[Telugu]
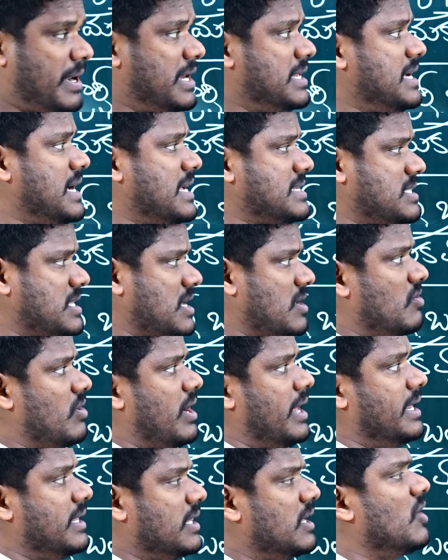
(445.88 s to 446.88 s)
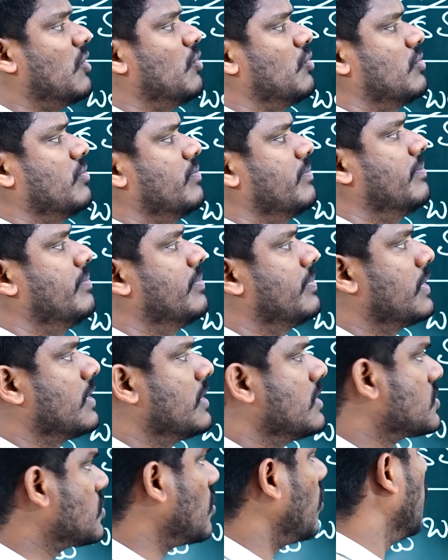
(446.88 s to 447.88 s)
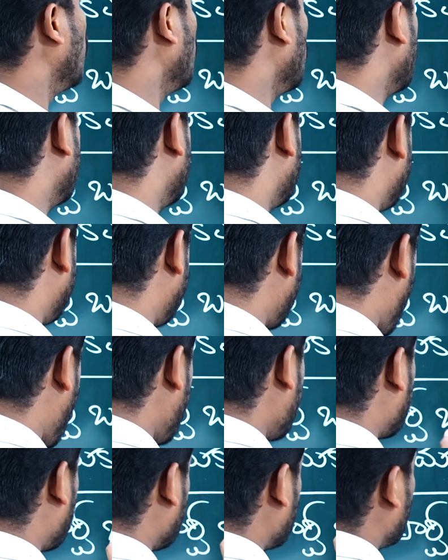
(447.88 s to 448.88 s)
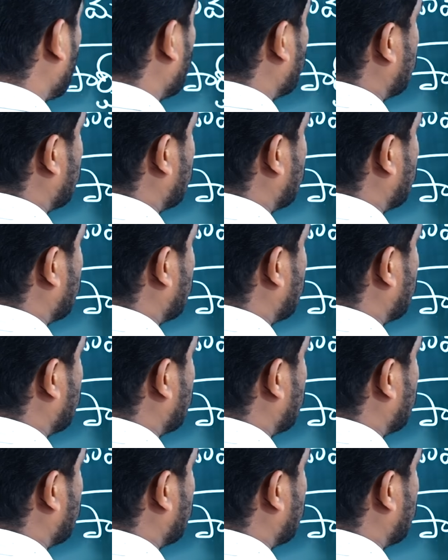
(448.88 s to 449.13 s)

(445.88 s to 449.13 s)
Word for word: పనిచేస్తారు అనేది డౌట్ సో నాయకత్వం